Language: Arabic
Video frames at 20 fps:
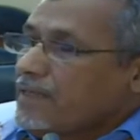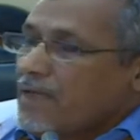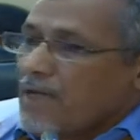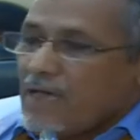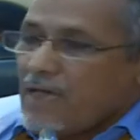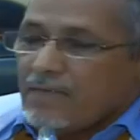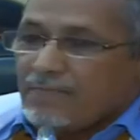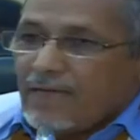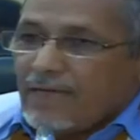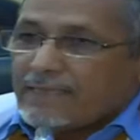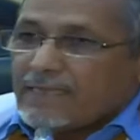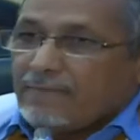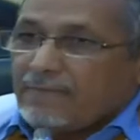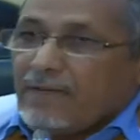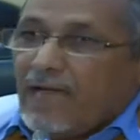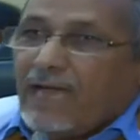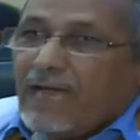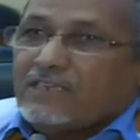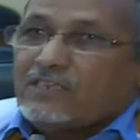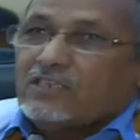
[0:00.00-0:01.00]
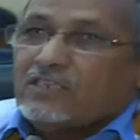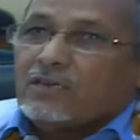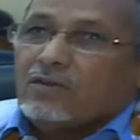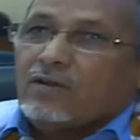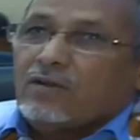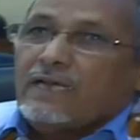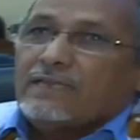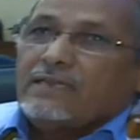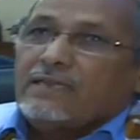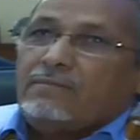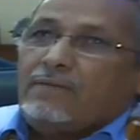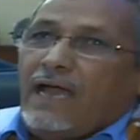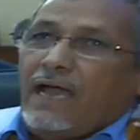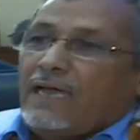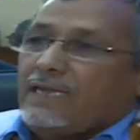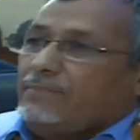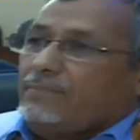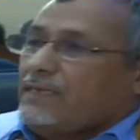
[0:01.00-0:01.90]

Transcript: هذا ما تلم حد شكر ولا تلم حد